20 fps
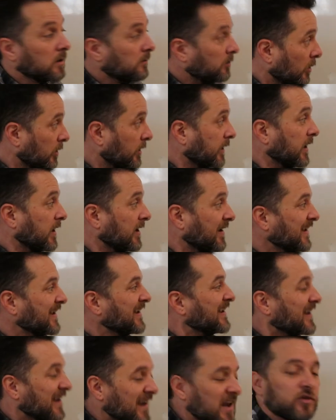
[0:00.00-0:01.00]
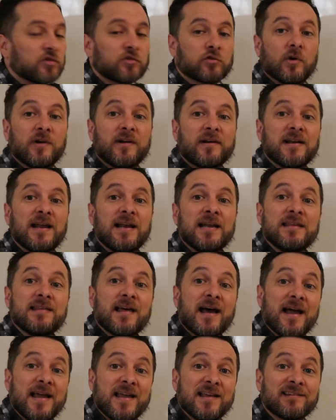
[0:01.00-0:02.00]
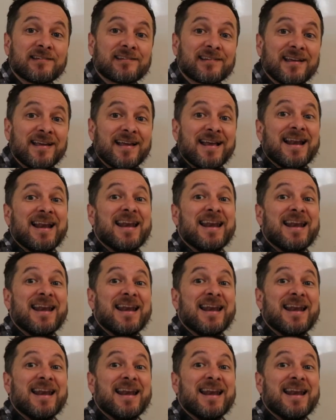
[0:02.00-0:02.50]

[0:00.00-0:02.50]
porque esto en realidad es